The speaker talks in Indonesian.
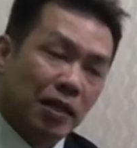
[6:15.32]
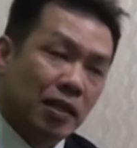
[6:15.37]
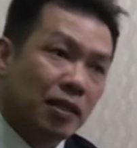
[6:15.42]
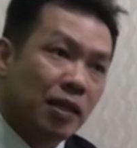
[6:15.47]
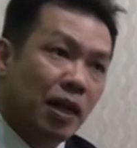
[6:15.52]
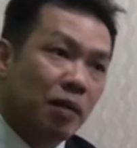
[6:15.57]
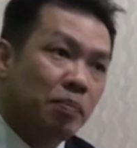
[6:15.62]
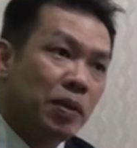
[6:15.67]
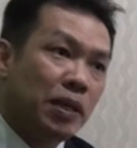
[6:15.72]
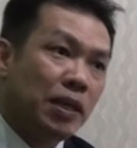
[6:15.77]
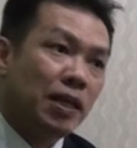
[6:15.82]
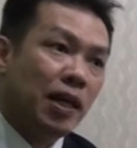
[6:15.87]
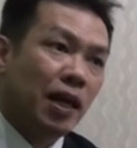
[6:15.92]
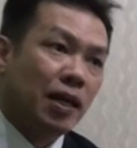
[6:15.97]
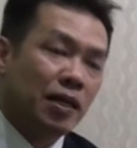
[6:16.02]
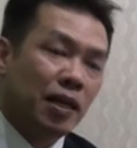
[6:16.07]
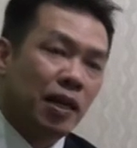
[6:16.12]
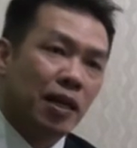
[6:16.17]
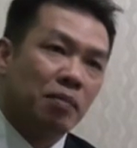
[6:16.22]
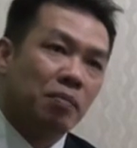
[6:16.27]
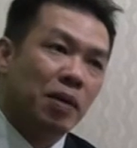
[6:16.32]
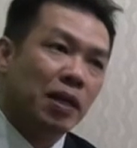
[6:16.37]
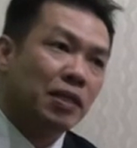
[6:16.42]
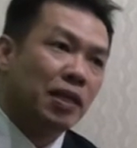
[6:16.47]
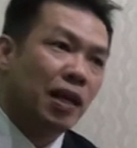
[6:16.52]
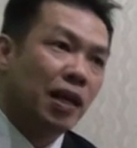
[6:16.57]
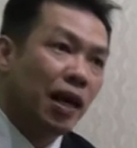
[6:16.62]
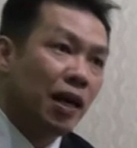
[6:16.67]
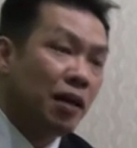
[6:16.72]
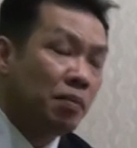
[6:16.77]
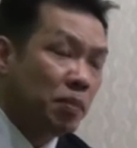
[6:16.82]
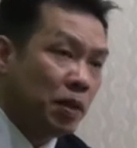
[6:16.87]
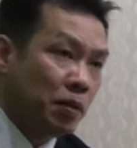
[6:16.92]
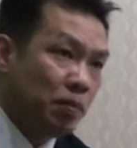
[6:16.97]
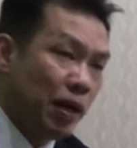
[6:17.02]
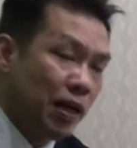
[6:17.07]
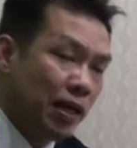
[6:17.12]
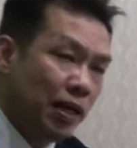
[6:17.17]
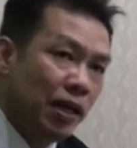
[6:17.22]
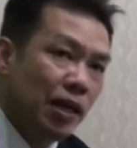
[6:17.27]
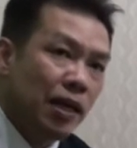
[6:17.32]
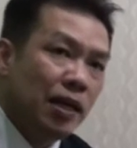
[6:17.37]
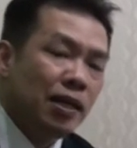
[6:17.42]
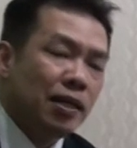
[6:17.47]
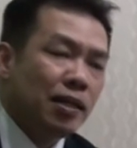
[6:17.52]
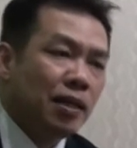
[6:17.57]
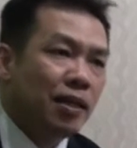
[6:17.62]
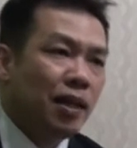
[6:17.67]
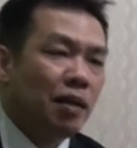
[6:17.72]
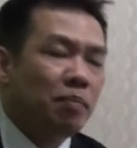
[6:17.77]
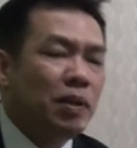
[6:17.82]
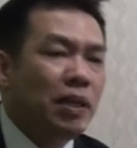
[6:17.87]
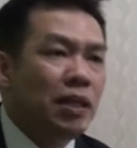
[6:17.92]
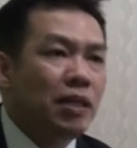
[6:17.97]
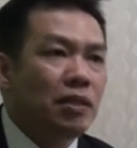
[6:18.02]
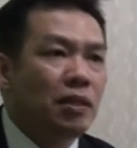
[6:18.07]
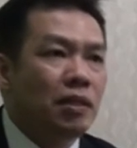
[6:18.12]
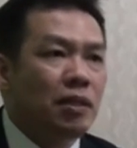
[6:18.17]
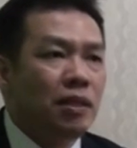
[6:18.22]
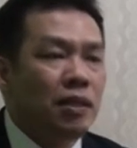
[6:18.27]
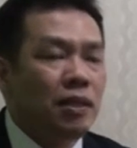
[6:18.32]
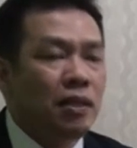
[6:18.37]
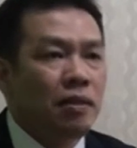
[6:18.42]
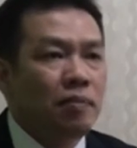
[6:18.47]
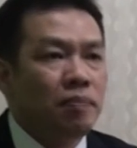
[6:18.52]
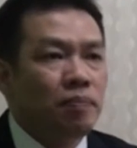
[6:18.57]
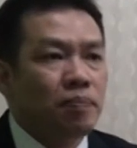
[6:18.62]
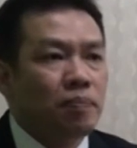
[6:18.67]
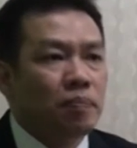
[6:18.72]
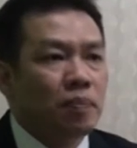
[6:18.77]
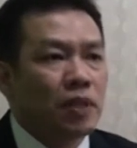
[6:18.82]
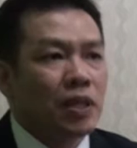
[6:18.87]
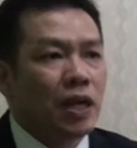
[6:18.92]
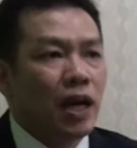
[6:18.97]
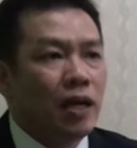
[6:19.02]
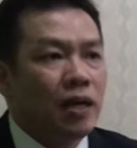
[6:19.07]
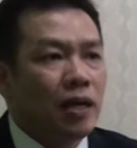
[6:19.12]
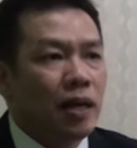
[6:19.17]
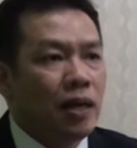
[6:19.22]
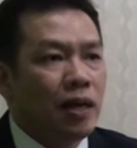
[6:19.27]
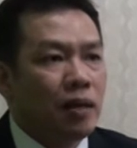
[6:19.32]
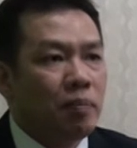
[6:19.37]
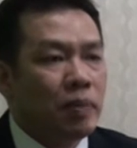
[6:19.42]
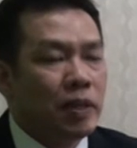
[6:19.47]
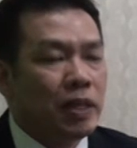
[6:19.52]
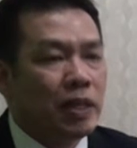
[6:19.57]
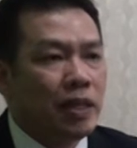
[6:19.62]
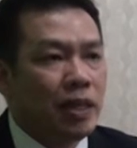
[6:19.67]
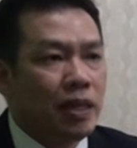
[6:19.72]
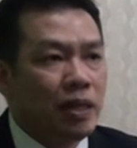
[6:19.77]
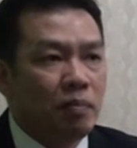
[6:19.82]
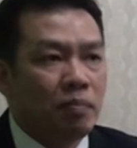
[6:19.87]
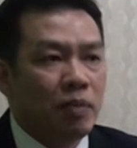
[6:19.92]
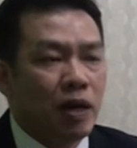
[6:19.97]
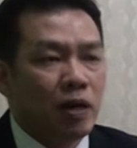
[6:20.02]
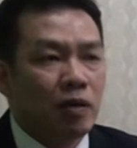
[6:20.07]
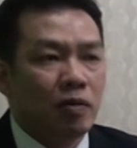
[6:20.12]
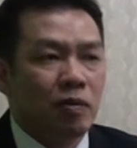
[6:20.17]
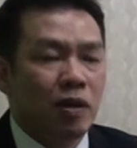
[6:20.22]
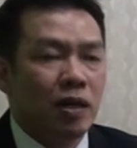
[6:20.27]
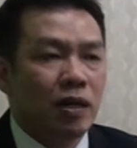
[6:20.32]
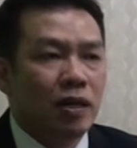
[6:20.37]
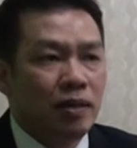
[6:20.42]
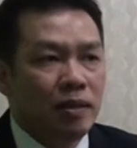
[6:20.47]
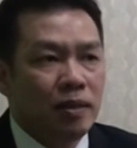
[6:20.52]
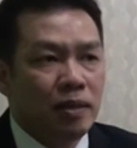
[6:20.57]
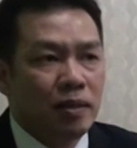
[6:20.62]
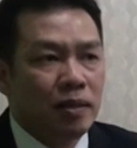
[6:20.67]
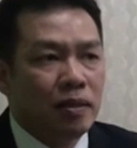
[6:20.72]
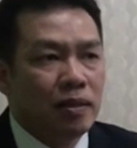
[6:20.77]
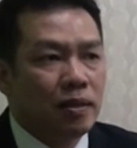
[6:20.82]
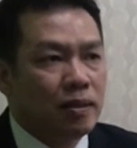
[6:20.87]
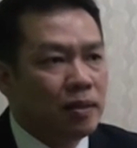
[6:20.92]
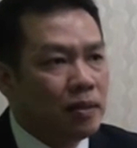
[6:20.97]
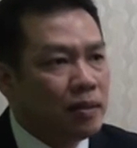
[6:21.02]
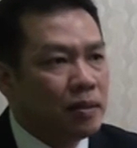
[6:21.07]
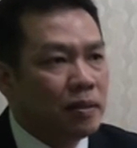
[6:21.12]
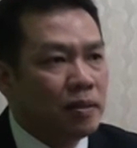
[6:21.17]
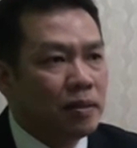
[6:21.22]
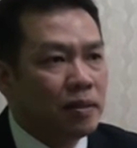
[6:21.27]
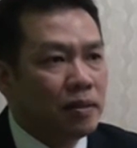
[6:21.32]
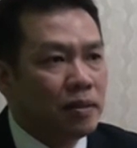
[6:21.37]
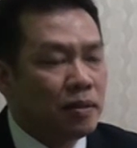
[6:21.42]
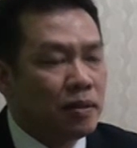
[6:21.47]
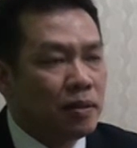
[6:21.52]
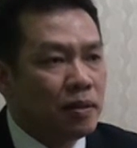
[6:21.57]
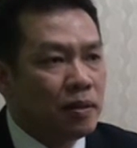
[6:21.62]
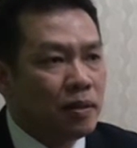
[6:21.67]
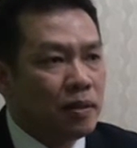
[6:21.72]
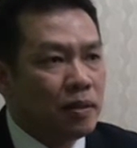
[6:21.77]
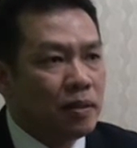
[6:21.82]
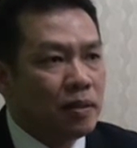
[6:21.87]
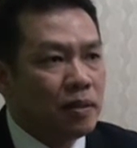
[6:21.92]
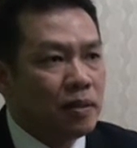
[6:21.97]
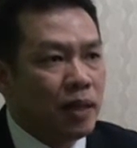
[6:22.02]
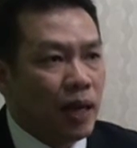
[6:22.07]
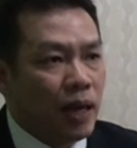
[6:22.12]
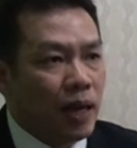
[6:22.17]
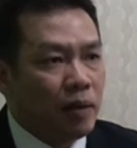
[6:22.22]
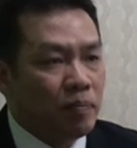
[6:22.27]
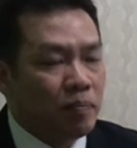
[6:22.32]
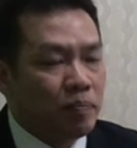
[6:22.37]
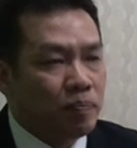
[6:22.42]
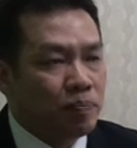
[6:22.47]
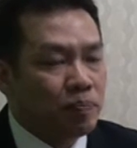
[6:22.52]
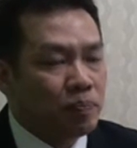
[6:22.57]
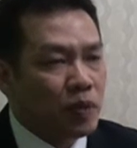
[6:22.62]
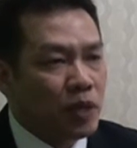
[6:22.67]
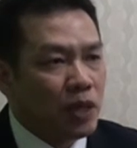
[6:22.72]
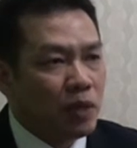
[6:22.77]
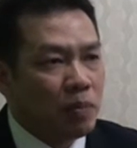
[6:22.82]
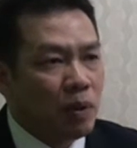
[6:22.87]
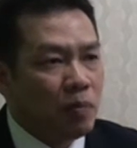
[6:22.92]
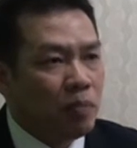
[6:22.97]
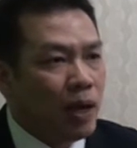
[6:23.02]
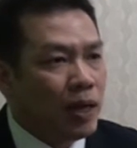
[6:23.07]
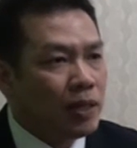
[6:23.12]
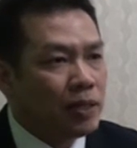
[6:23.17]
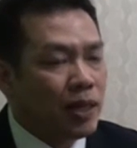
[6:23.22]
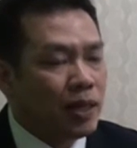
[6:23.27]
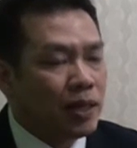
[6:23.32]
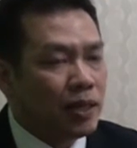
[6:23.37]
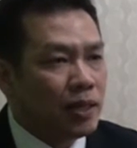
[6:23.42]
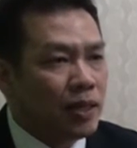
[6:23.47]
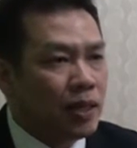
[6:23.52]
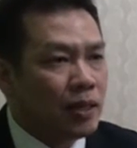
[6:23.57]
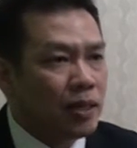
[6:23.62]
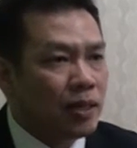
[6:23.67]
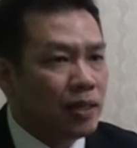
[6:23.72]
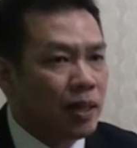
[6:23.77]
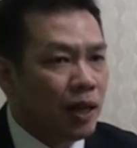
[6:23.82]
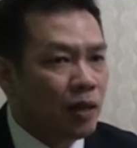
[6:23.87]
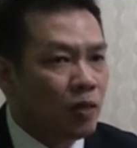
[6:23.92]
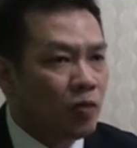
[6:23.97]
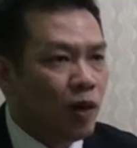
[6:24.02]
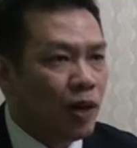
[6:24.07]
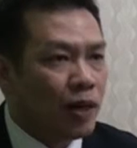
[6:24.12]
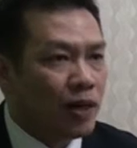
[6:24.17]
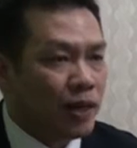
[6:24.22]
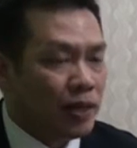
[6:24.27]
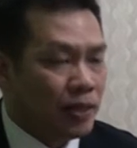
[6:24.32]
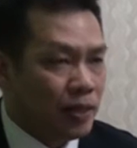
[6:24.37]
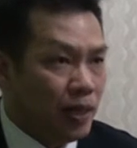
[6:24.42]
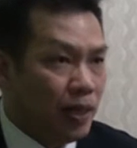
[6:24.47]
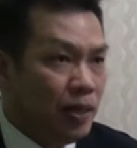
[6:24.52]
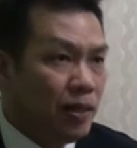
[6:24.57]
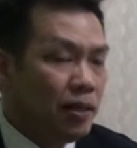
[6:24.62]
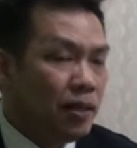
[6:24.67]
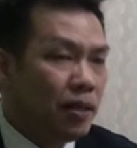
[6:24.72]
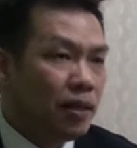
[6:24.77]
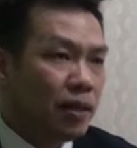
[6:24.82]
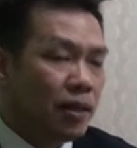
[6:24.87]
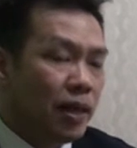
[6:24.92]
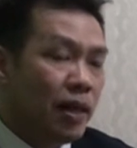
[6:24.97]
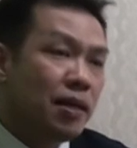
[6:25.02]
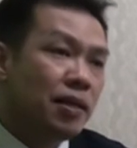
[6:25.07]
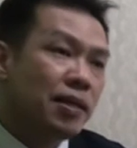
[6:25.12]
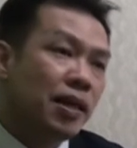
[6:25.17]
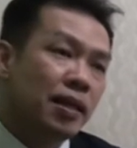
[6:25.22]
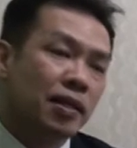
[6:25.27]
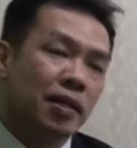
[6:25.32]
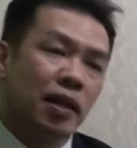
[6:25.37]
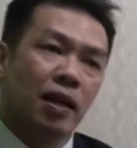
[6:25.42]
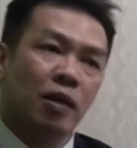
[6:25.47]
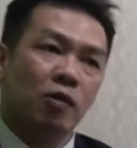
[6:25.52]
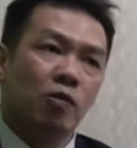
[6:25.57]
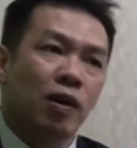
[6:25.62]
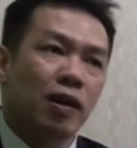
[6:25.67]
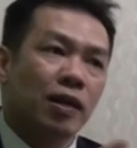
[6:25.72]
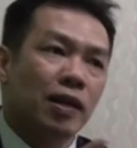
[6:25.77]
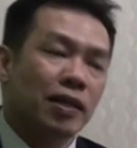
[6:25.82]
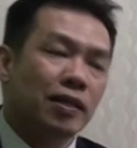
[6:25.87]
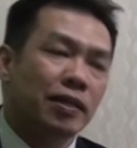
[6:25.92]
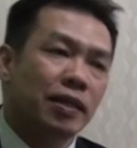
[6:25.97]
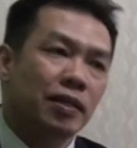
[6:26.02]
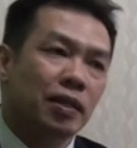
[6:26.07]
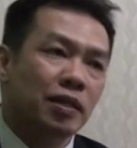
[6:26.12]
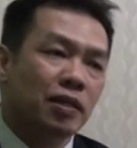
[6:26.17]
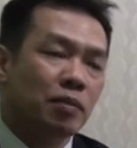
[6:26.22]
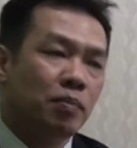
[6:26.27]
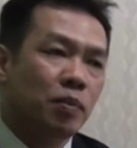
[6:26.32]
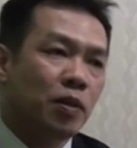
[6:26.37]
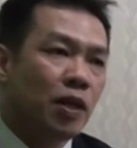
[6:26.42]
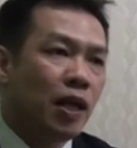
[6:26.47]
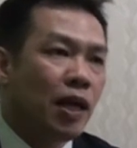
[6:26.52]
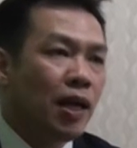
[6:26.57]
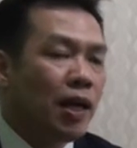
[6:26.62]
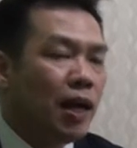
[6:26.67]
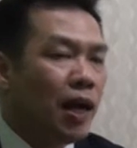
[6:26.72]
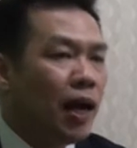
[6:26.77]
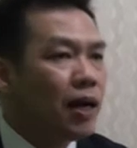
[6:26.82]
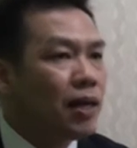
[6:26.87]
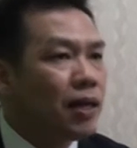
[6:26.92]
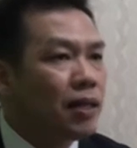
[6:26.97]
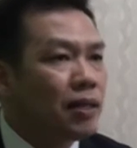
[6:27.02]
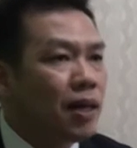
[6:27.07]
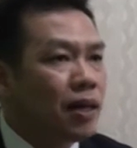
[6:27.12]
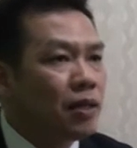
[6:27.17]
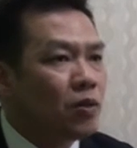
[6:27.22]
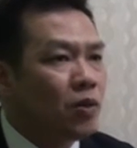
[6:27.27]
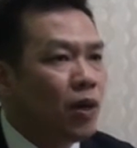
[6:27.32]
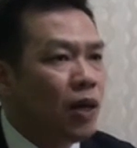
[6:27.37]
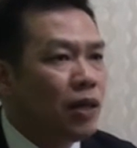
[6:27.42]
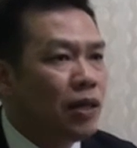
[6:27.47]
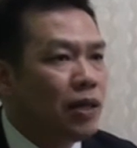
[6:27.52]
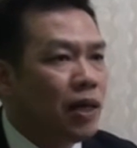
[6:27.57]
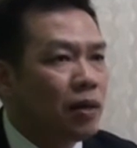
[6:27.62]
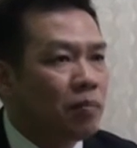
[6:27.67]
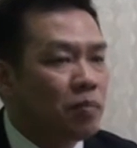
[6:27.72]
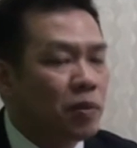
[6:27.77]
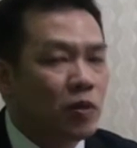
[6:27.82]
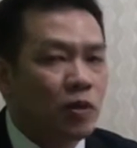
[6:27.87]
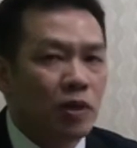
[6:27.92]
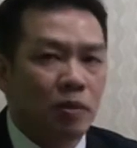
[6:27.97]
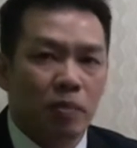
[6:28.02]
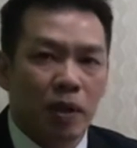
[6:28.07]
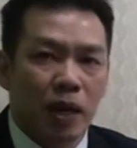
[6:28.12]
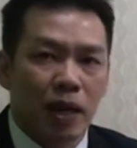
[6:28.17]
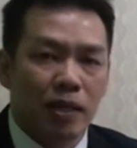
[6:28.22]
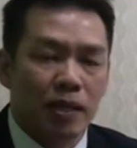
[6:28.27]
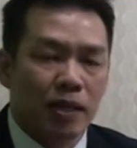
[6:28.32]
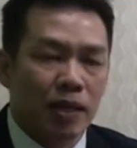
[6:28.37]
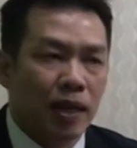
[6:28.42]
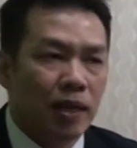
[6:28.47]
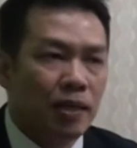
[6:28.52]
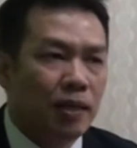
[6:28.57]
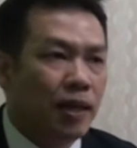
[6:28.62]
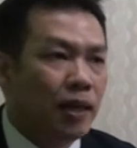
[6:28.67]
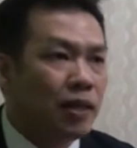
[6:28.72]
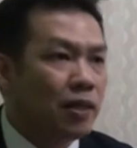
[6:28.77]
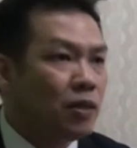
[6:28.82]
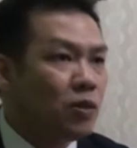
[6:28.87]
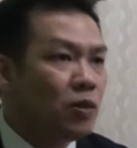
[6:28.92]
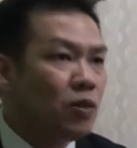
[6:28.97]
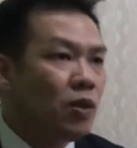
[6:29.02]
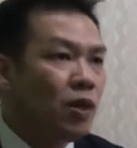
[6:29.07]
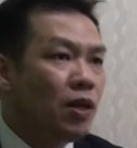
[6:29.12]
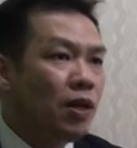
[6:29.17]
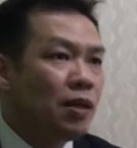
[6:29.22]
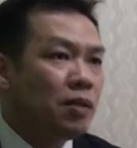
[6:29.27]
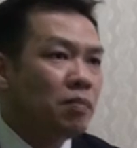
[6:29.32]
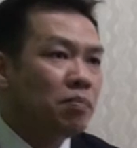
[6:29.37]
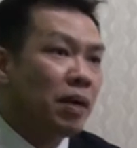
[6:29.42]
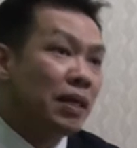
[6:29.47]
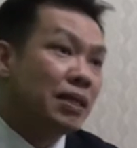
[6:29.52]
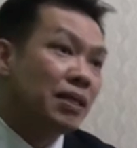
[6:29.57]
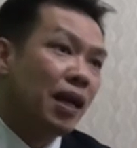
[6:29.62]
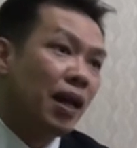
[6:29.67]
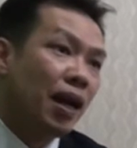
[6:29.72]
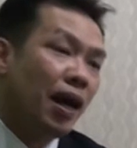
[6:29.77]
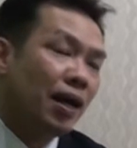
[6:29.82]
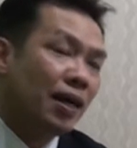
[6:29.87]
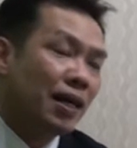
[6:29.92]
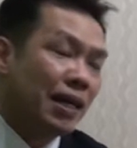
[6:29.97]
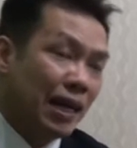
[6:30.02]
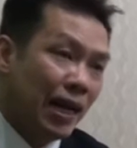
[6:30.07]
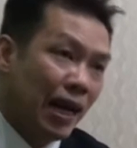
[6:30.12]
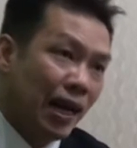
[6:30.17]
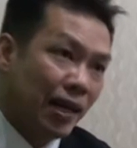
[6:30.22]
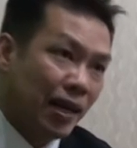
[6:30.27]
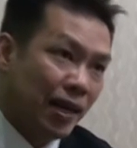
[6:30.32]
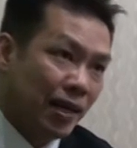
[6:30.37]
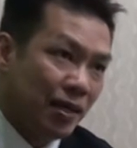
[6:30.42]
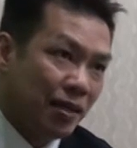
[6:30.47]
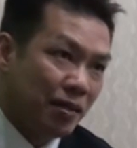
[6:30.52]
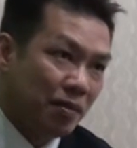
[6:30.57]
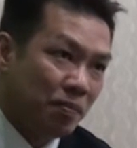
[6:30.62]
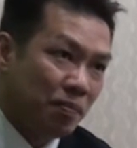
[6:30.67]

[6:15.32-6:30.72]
tetapi adalah masalah pribadi. Tetapi di sini adalah penting bahwa uh, dalam pembahasan kita tentang uang receh, ya di antara uang receh tersebut ada satu hal yang perlu diperhatikan yaitu masalah gerakan.